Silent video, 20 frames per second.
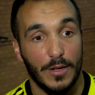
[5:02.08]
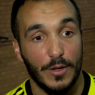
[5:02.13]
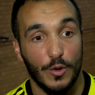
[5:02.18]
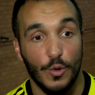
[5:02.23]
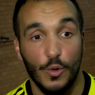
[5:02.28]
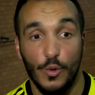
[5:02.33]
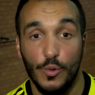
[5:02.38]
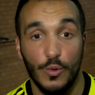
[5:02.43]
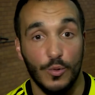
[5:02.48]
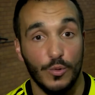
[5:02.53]

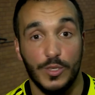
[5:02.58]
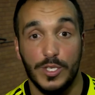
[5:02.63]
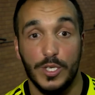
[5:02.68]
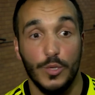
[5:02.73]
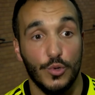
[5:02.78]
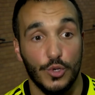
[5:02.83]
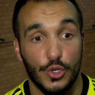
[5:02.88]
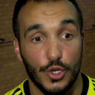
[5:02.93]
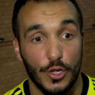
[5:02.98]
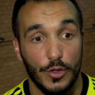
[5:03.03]
Euh,
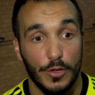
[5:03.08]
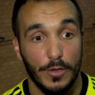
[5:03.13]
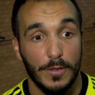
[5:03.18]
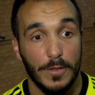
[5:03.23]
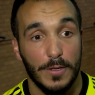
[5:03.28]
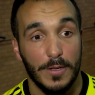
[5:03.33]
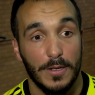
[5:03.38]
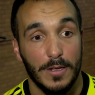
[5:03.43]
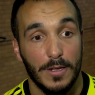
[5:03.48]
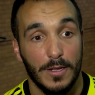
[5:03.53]
aussi aux jeunes.
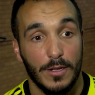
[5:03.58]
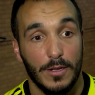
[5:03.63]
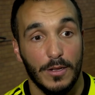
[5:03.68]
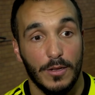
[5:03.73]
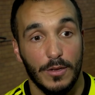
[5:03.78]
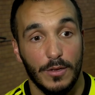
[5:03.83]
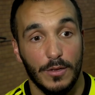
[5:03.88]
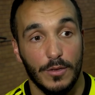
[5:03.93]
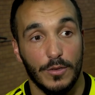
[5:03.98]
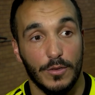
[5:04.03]

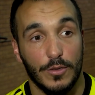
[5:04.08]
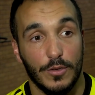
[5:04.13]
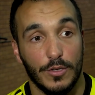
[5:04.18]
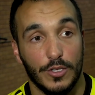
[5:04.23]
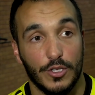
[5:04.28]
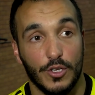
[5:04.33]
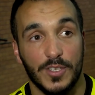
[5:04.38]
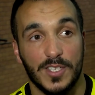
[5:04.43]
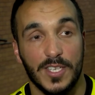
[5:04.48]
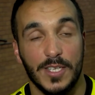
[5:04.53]

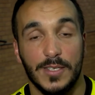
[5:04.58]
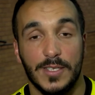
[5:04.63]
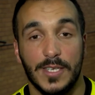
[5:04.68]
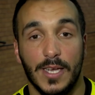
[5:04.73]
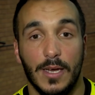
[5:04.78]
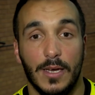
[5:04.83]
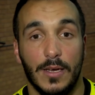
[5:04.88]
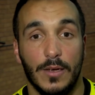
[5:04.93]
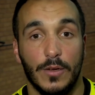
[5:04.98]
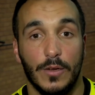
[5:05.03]
Euh, j'enseigne
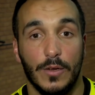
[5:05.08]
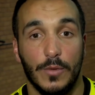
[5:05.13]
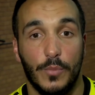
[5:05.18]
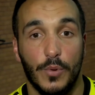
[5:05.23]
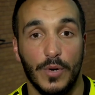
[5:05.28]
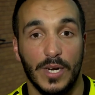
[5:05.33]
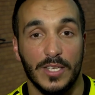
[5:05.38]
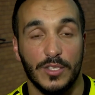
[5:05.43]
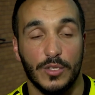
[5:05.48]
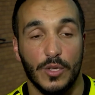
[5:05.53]
ça euh,
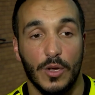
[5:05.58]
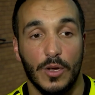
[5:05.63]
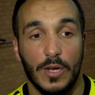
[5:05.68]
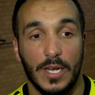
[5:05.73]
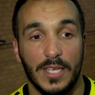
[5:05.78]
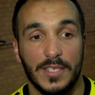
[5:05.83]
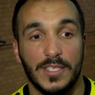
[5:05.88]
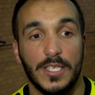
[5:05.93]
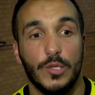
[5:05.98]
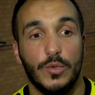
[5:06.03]
pour l'instant
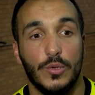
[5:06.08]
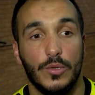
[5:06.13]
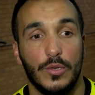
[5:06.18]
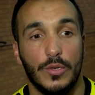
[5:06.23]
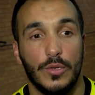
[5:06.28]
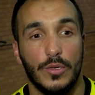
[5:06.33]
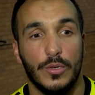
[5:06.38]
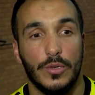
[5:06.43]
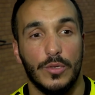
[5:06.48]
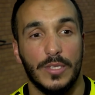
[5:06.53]
à l'Institut
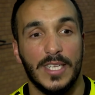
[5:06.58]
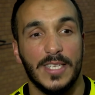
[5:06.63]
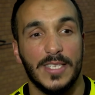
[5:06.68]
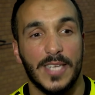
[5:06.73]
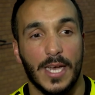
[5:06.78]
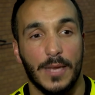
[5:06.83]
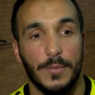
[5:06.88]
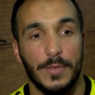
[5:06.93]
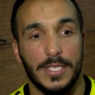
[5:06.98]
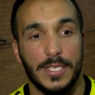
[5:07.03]

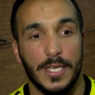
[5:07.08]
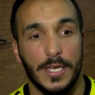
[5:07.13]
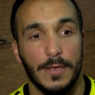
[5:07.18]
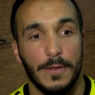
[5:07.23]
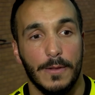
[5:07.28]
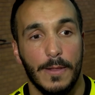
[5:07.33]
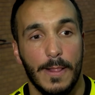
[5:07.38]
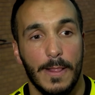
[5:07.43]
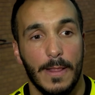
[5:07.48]
des arts et métiers.